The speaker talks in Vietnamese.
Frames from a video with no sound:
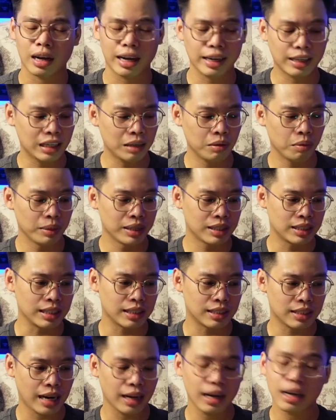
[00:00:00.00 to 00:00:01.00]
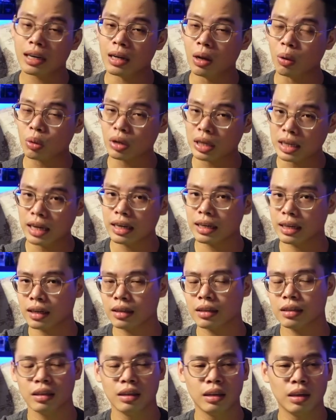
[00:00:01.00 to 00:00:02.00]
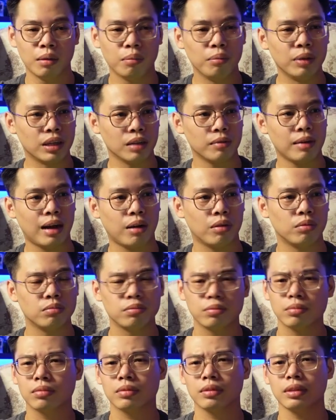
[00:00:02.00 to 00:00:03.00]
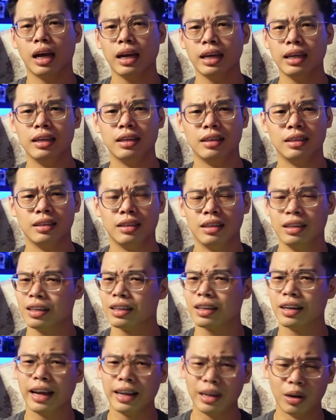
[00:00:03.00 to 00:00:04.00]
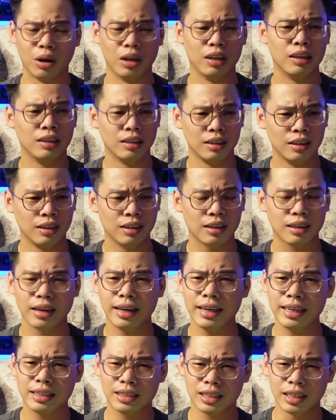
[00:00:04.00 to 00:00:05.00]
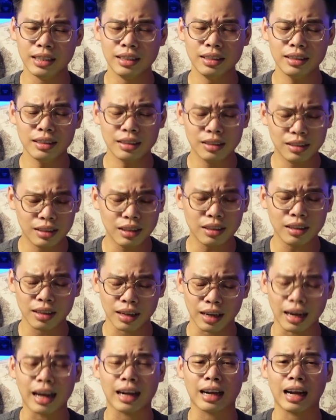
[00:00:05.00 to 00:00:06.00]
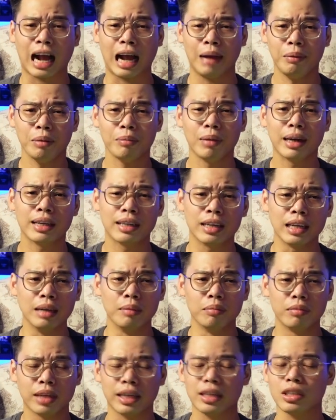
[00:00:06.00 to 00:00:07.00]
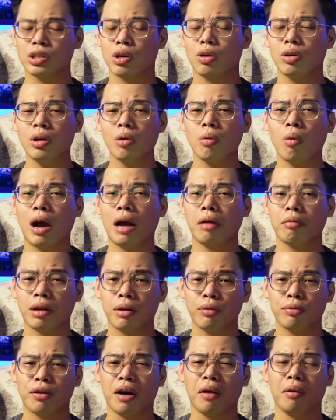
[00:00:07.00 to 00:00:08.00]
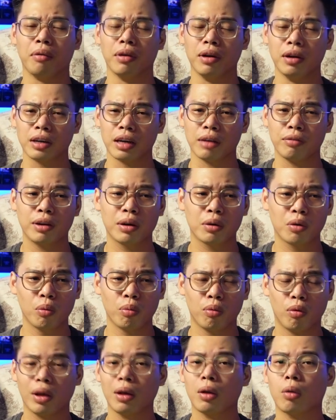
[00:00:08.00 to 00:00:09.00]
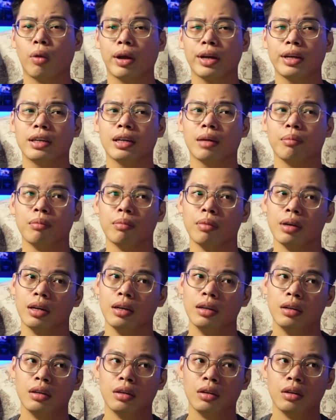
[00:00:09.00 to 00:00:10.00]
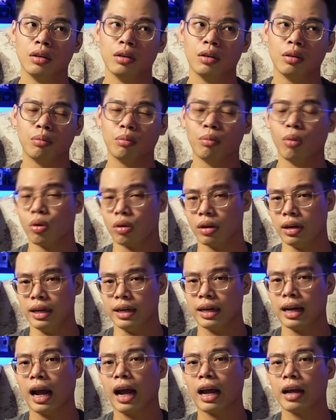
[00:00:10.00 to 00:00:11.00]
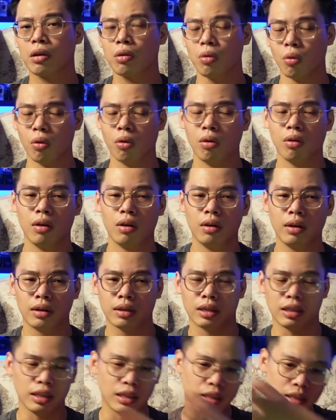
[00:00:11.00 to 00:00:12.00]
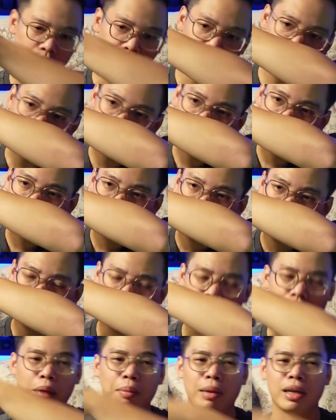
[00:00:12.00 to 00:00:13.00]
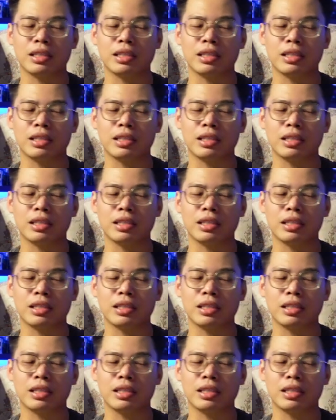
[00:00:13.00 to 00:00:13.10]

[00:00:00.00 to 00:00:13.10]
ngay khi mà mình xịt ra lần đầu tiên nhá mình đã bảo đây đây rồi đây chính thức là cái mà mình tìm dành cho nước hoa văn phòng ở cái phân khúc loanh quanh tầm 1 ờ, đến 2 củ thì em